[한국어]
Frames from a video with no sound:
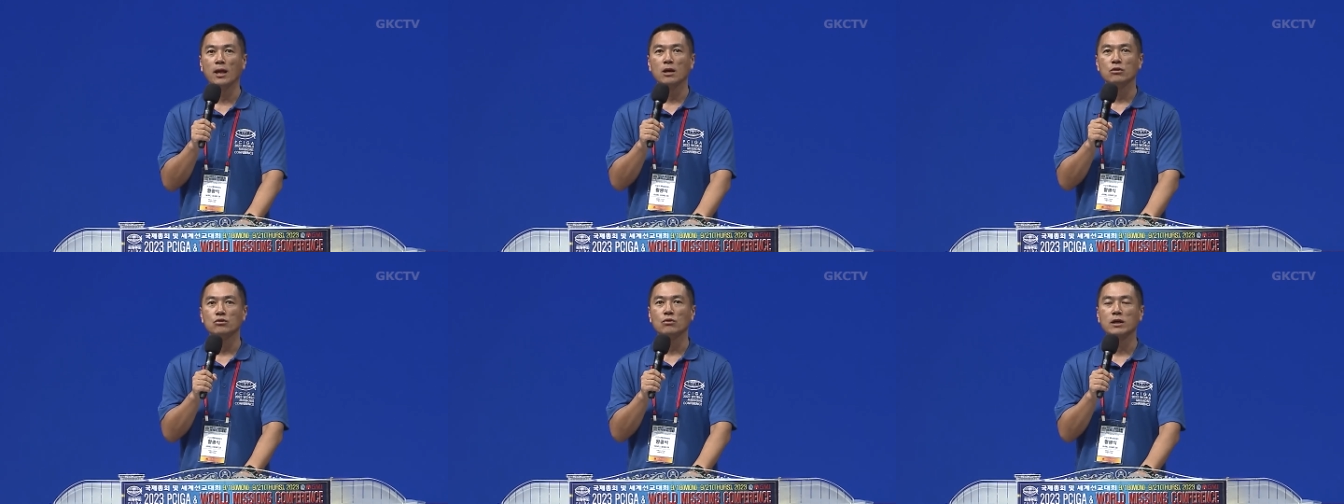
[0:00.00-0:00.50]

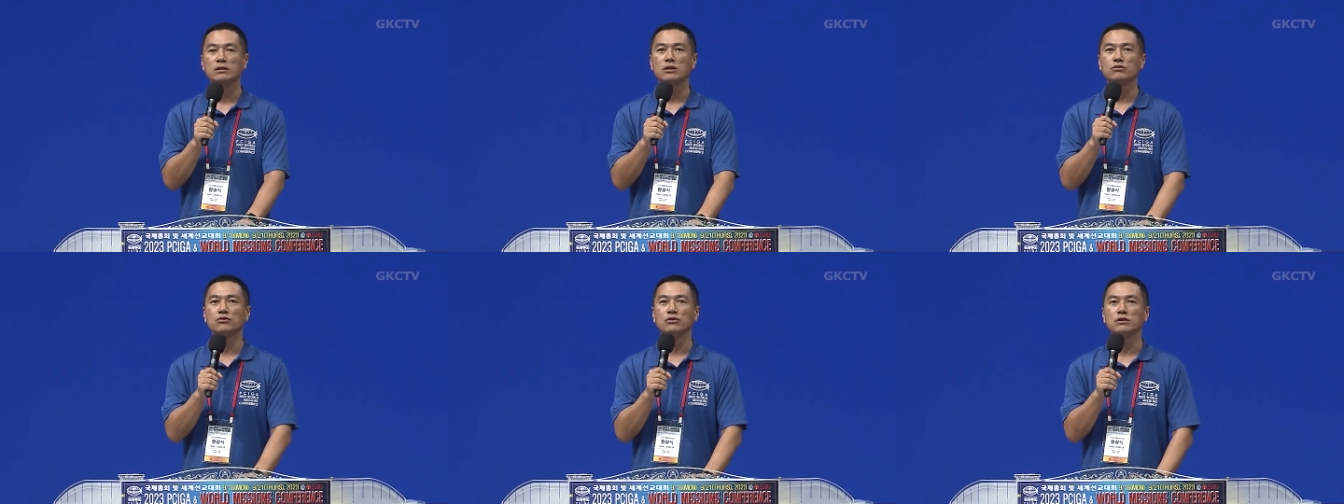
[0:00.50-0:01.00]
그리고 학생
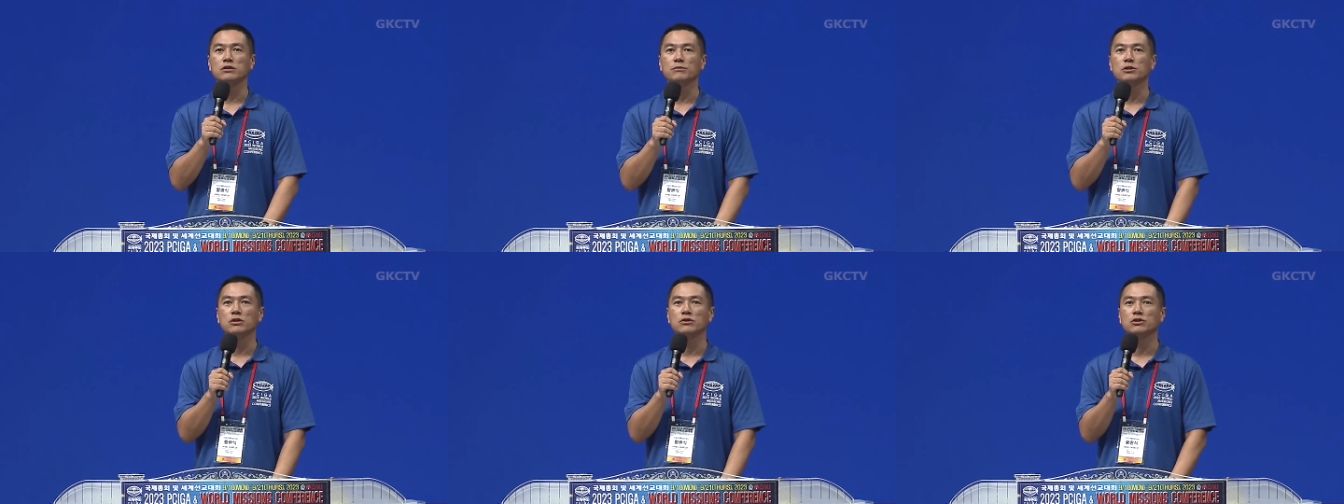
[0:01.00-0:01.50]
수는 지금
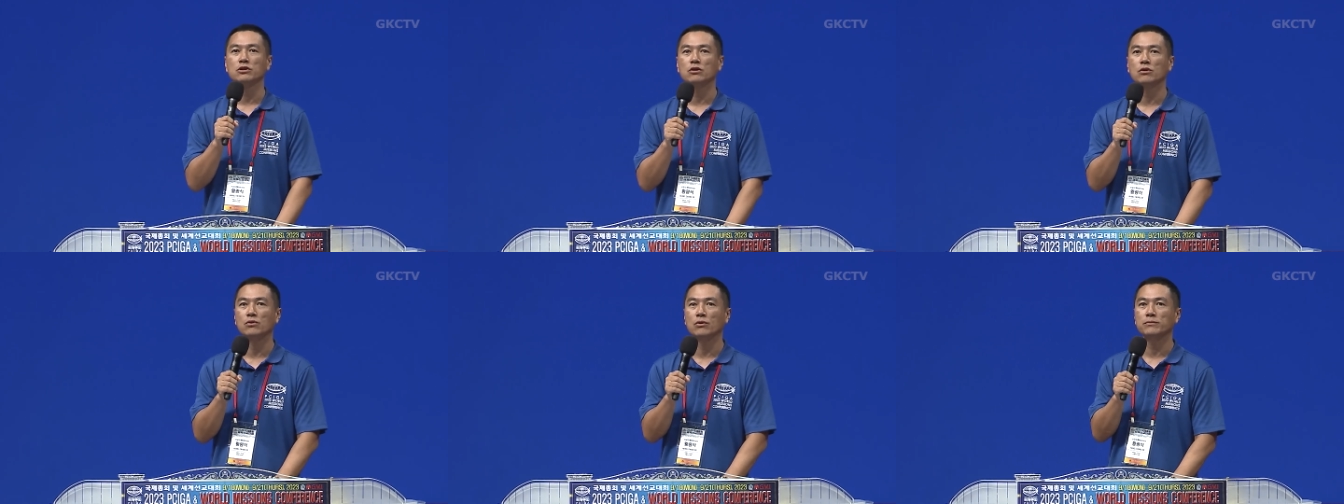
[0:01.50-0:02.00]

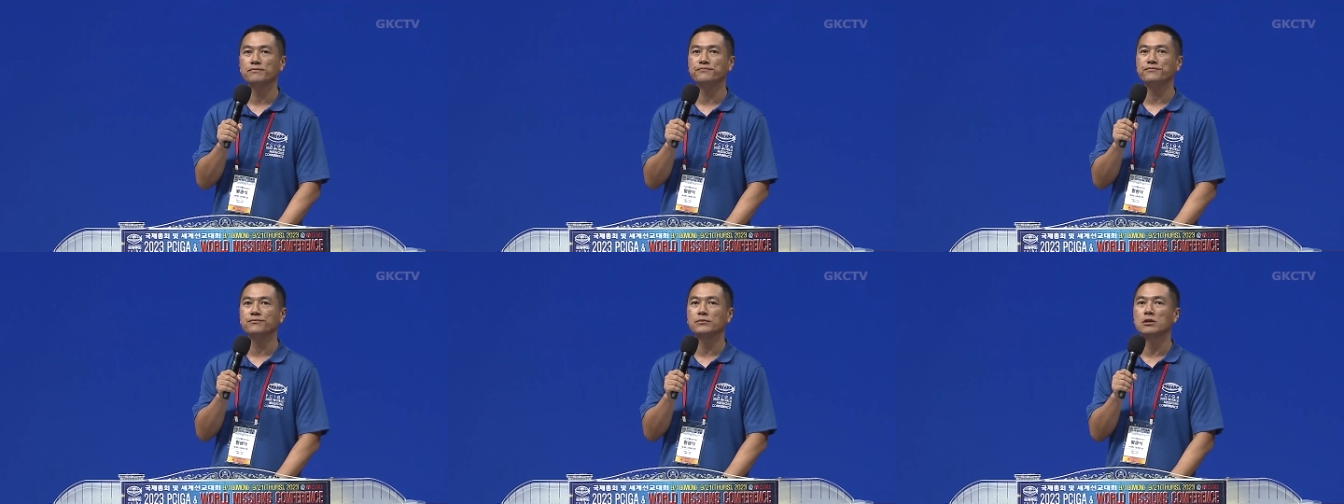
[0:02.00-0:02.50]
2007년도
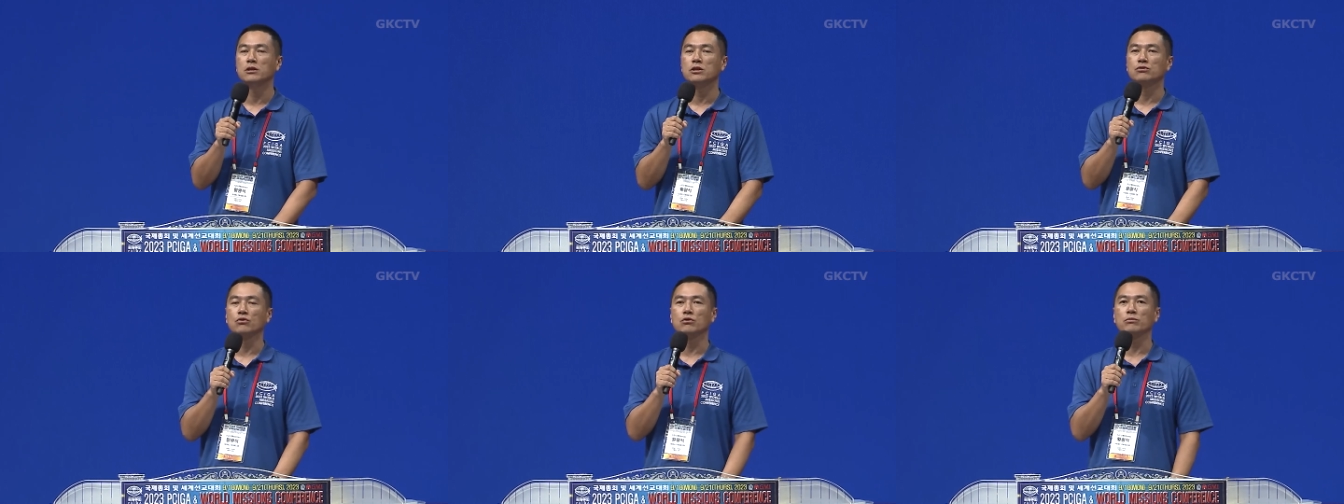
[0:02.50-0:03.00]
일기
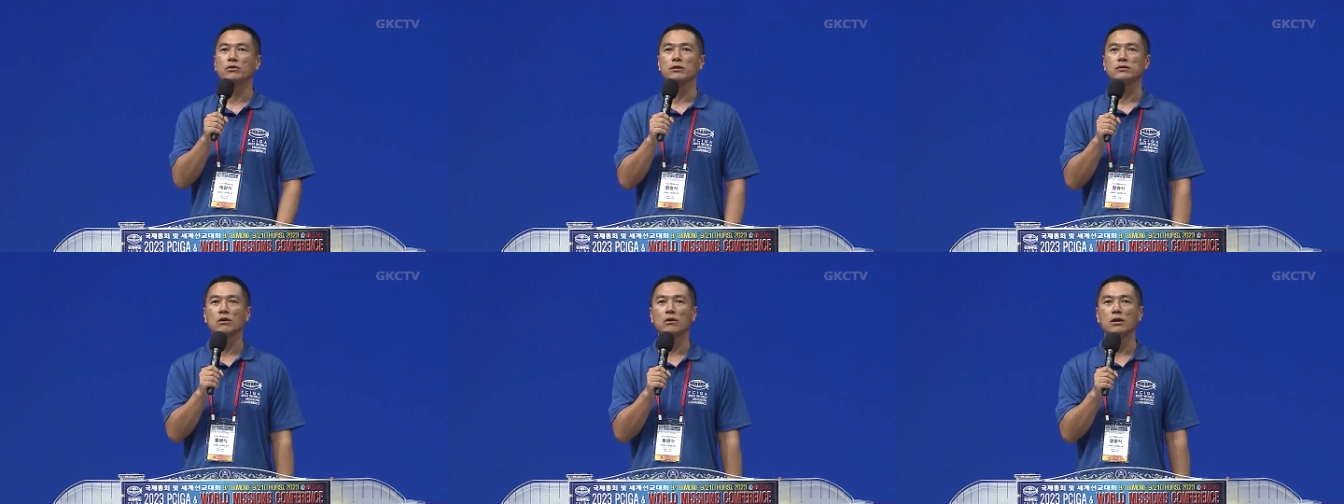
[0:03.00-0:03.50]
졸업을
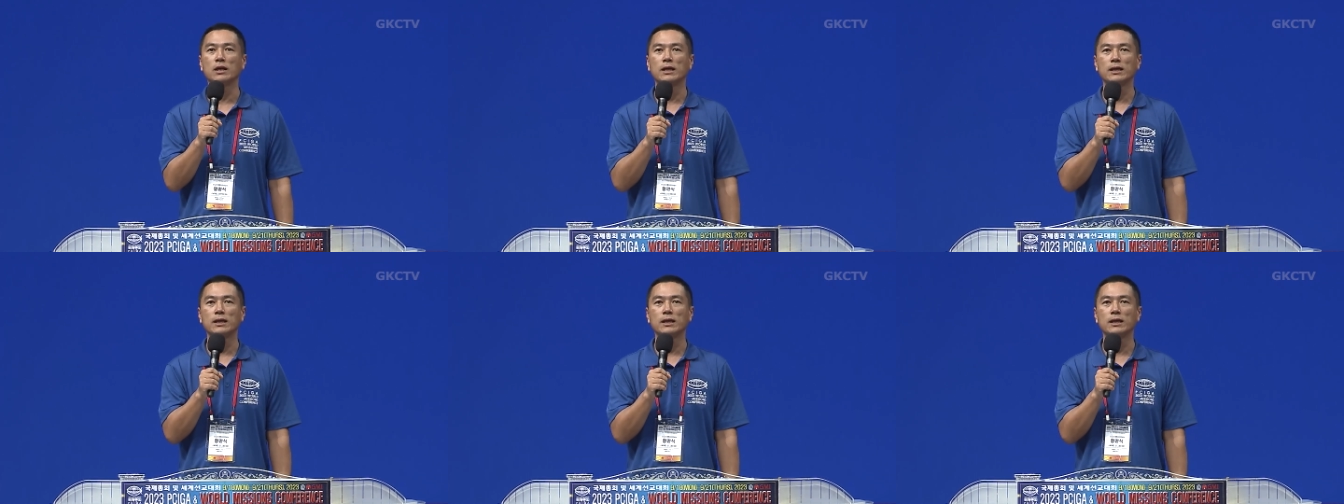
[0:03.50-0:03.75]
해서